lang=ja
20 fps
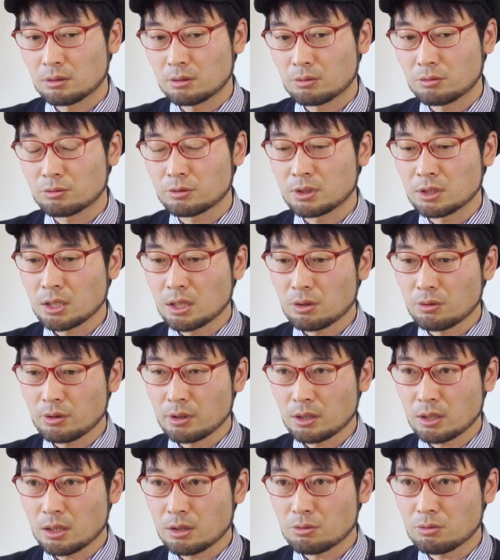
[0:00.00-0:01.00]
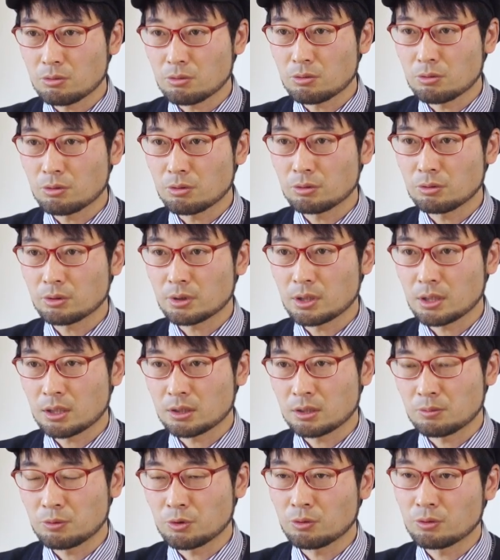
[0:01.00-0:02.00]
こう似顔絵がこう心のケア
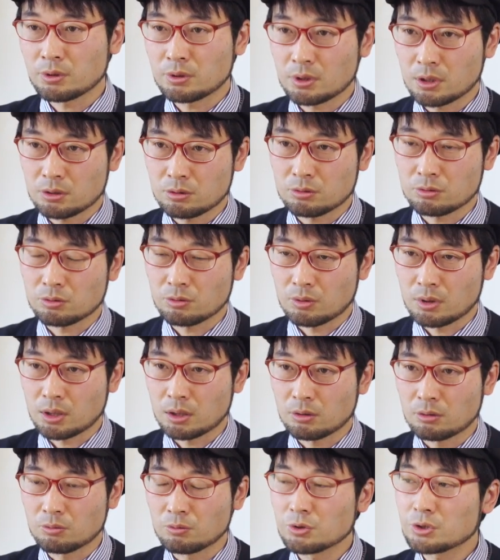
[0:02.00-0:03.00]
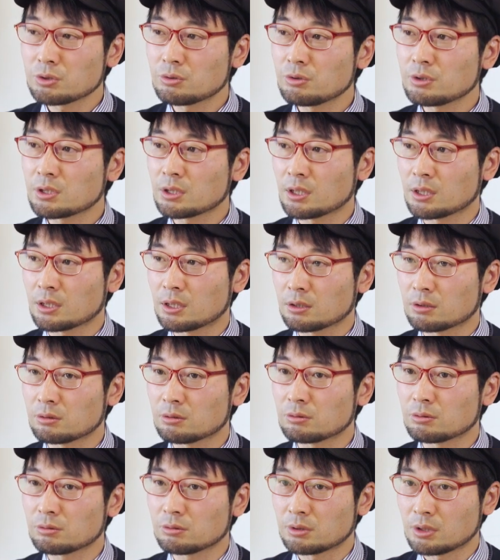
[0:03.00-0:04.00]
で病院でっていうのは面白いんじゃないかとい
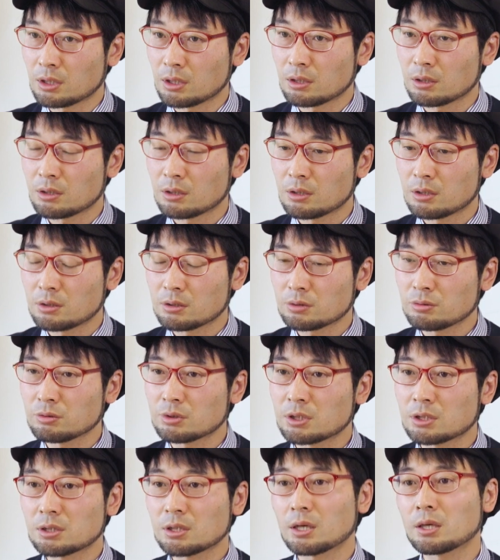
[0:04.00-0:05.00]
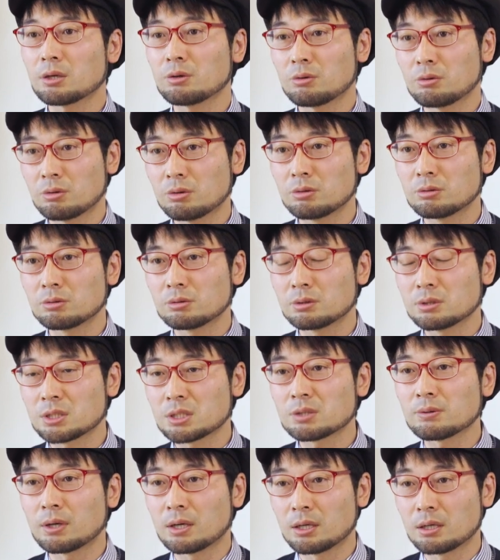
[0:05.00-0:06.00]
うことで、そういうきっかけを
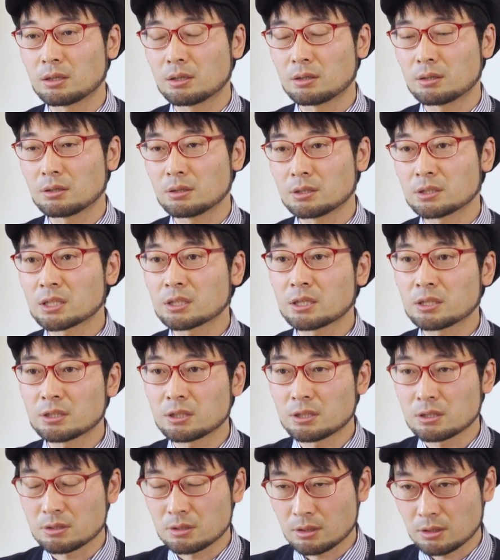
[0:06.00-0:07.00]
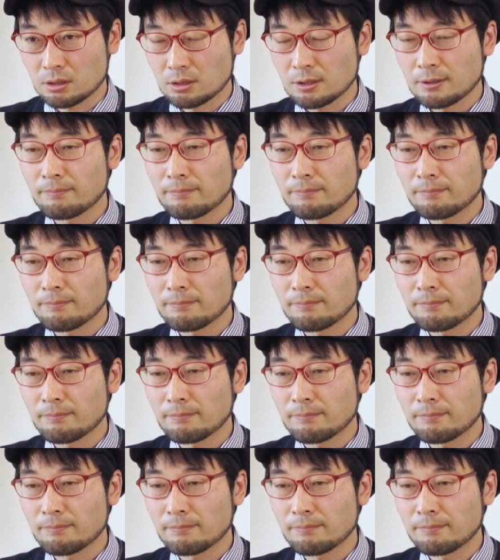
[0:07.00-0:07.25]
実はいただいてですね、